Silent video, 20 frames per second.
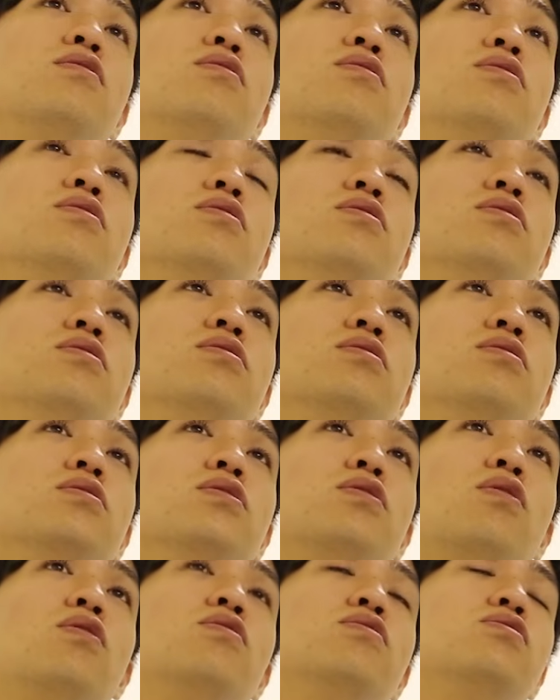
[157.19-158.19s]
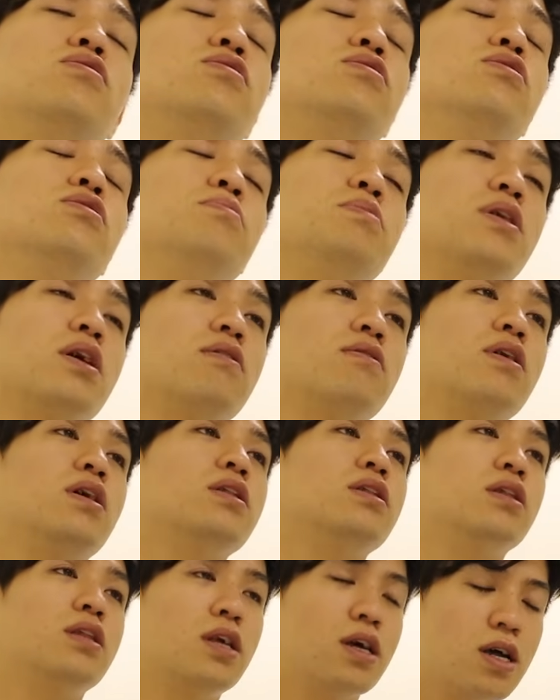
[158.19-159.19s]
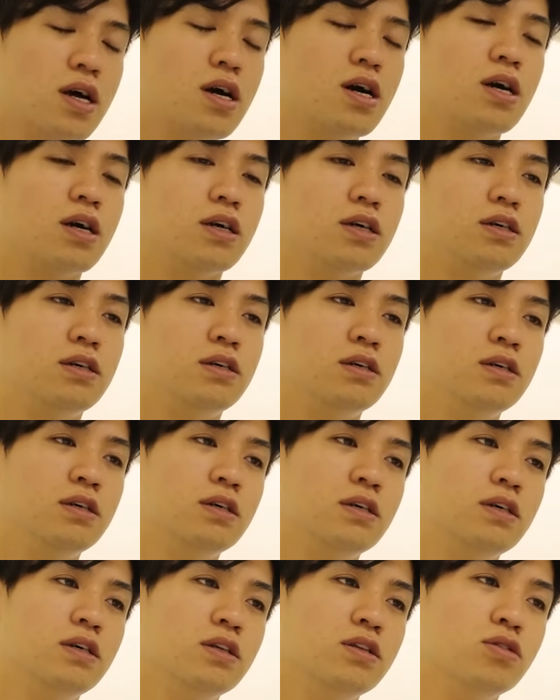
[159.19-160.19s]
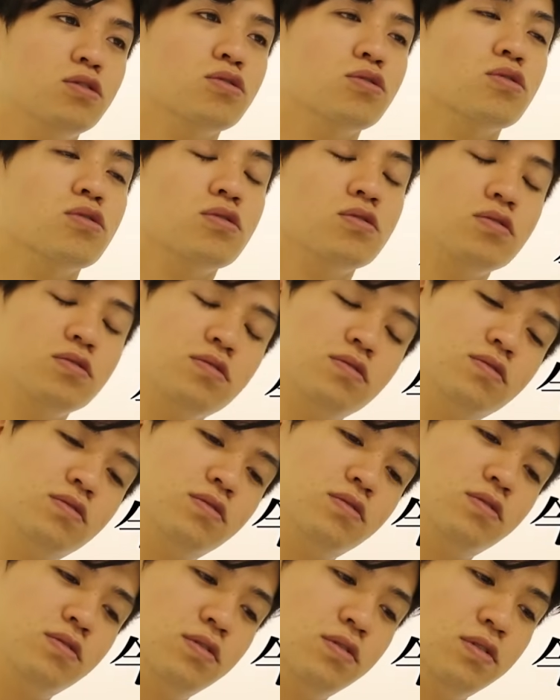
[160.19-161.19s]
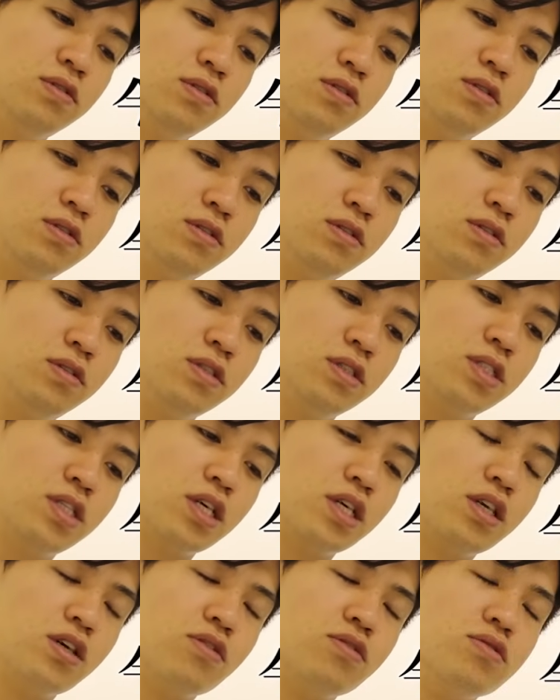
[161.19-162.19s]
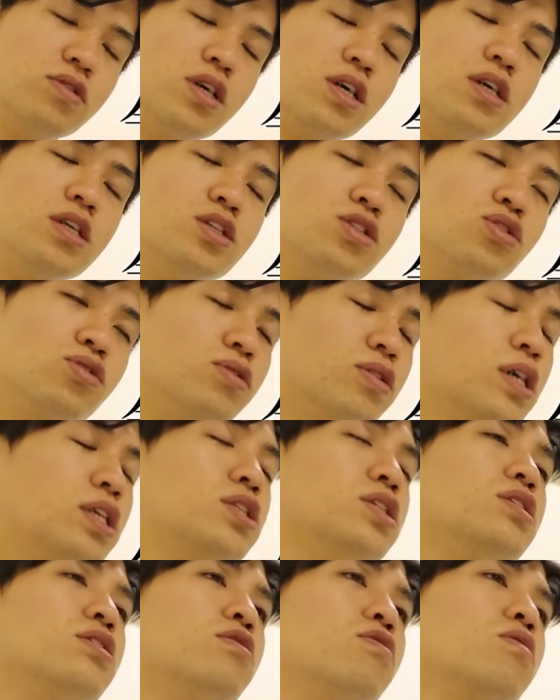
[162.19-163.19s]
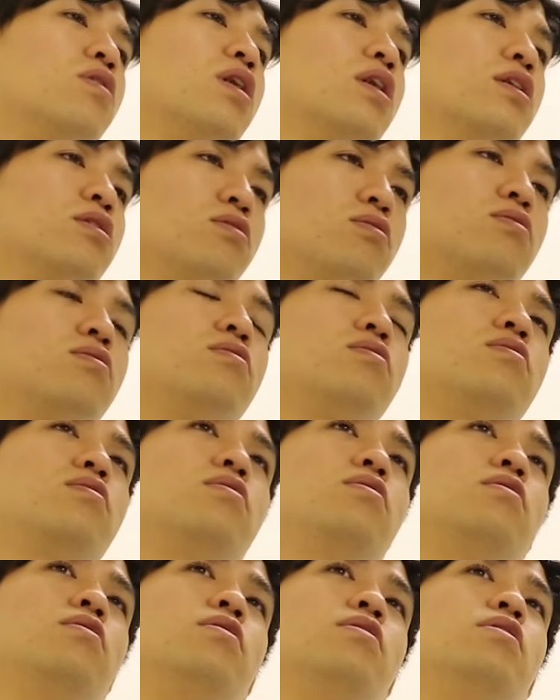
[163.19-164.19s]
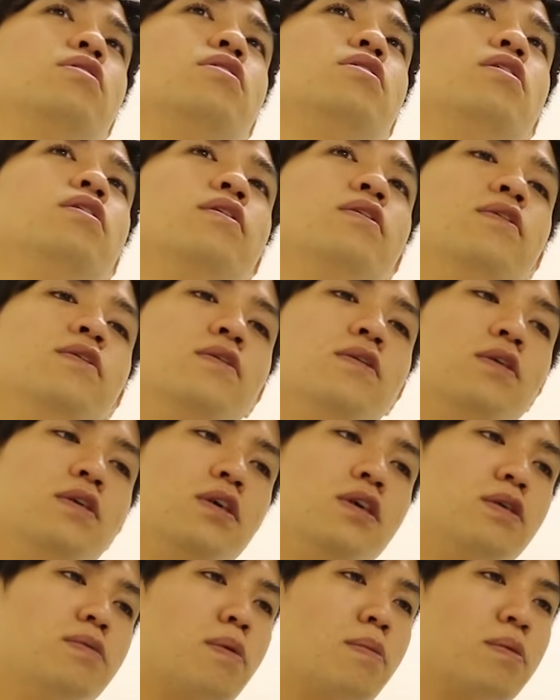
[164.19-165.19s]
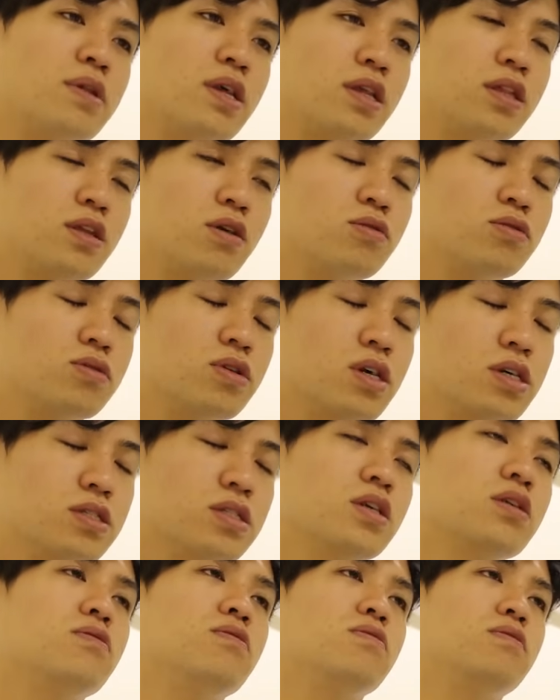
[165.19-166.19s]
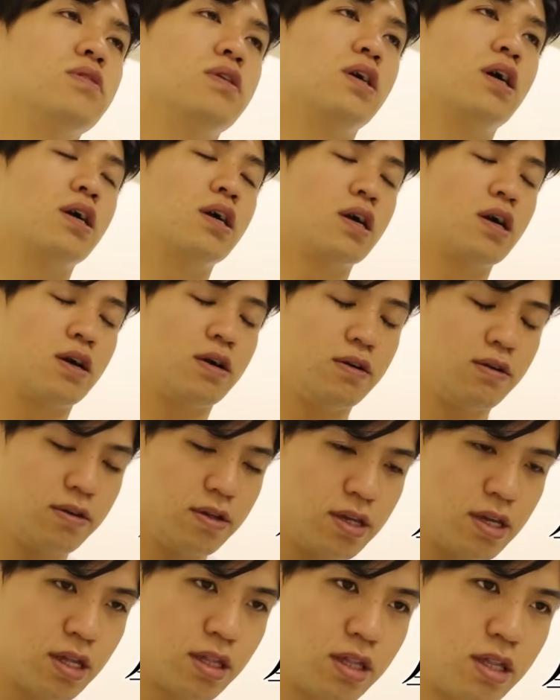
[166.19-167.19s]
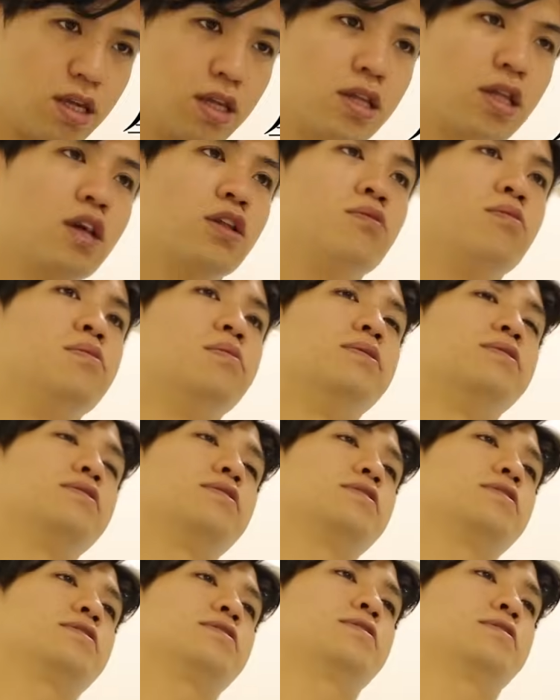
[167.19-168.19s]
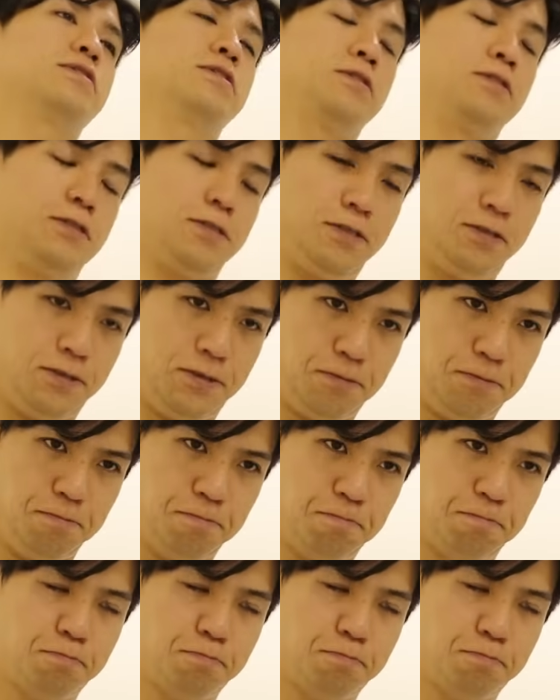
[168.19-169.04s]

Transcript: こういうコンクールみたいなのがあったらどんどん積極的にちょっと出していこうかなと今までやったことないですけどガンガンやっていきたいと思います